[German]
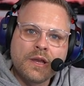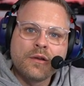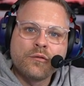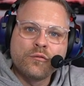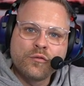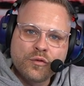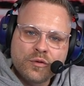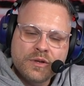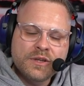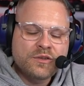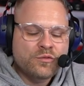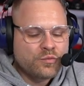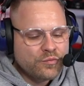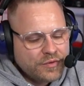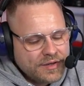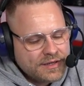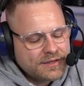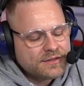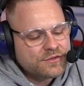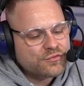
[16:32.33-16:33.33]
Würde ich
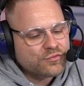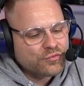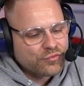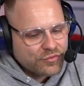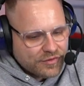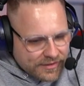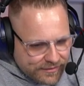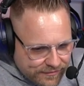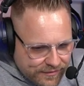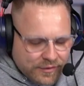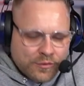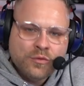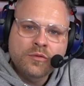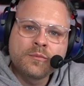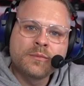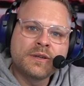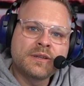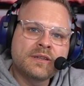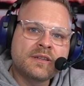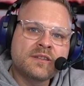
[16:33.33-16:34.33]
Wheels reviewen
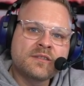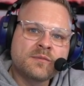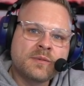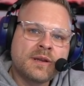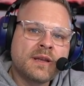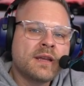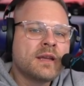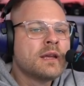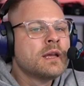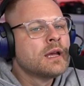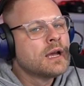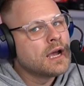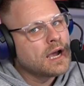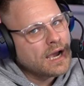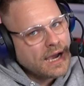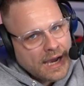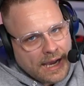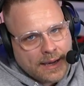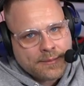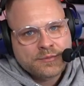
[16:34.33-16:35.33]
mit Display?
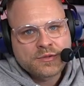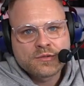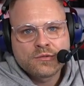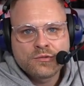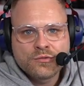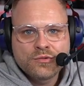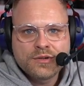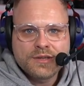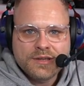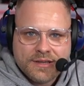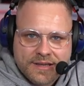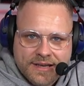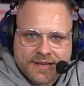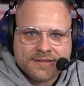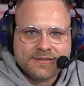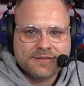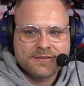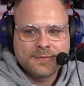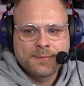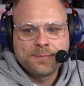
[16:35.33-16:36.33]
Absolut
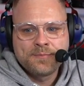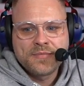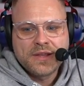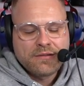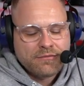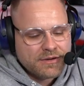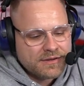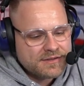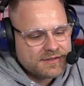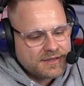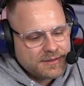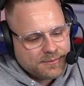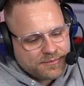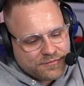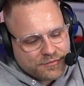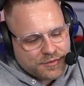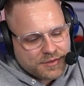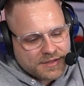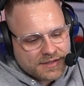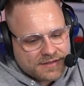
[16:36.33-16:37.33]
yes. Weil es gibt
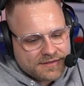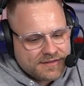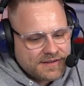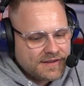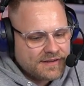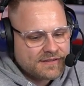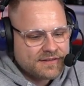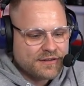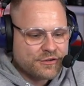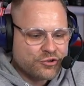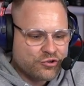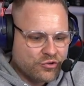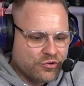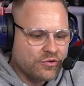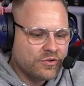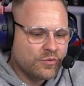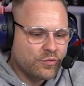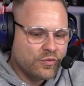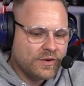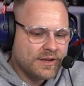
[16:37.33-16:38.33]
wirklich sehr, sehr
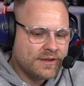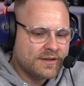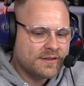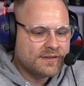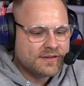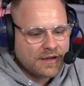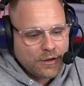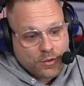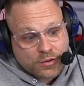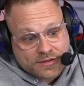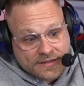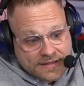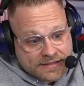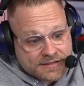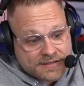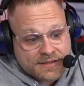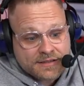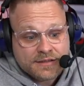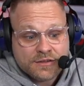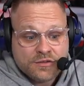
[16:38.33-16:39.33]
schöne Wheels. Auch das
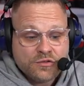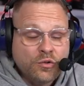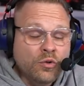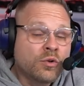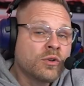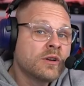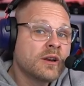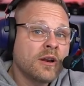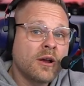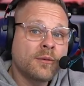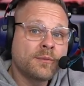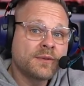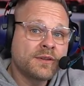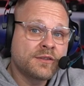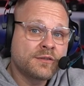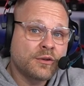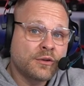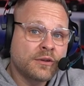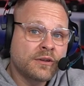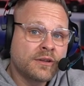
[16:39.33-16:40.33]
hier ist unglaublich
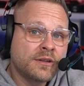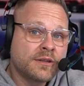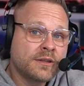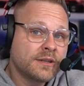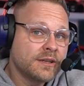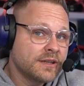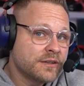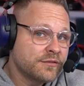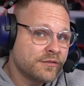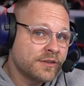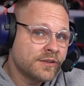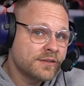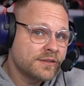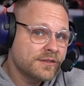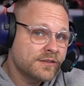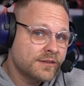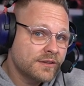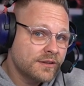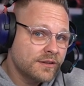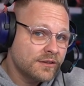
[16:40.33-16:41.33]
toll. Ich finde
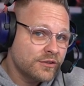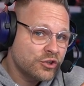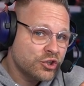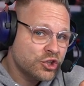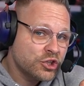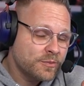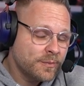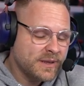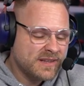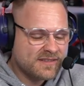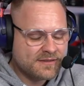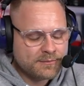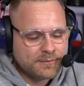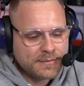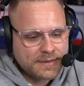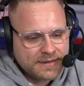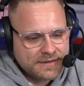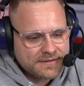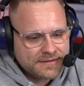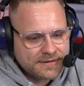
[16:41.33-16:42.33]
es
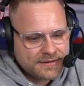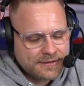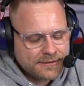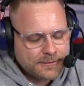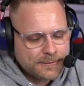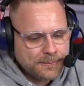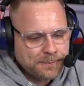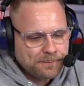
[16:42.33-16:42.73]
spitzenmäßig.